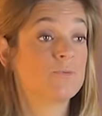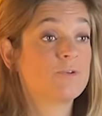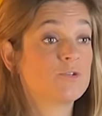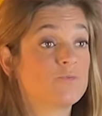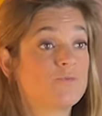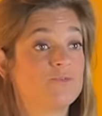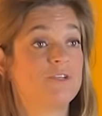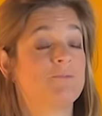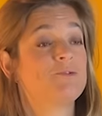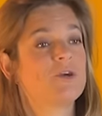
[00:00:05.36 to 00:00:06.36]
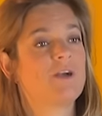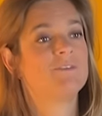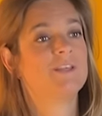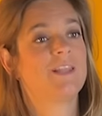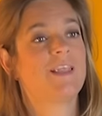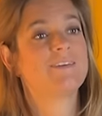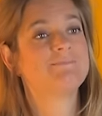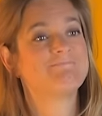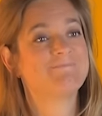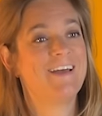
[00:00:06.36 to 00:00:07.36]
amoureuse d'Antoine,
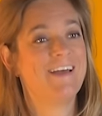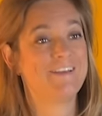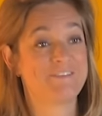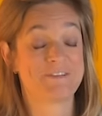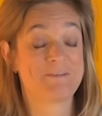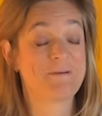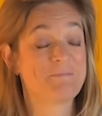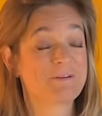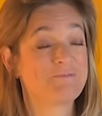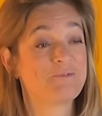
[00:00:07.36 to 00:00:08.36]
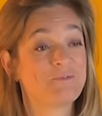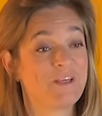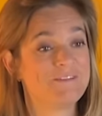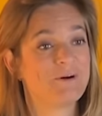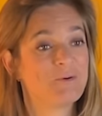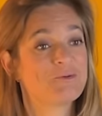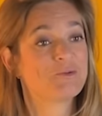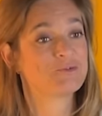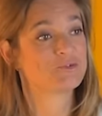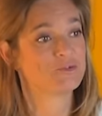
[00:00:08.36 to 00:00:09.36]
un bonheur de courte durée, car ils vont
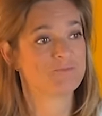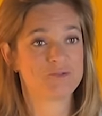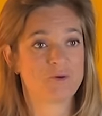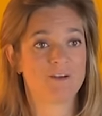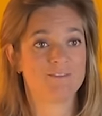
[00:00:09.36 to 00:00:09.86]
tous les deux découvrir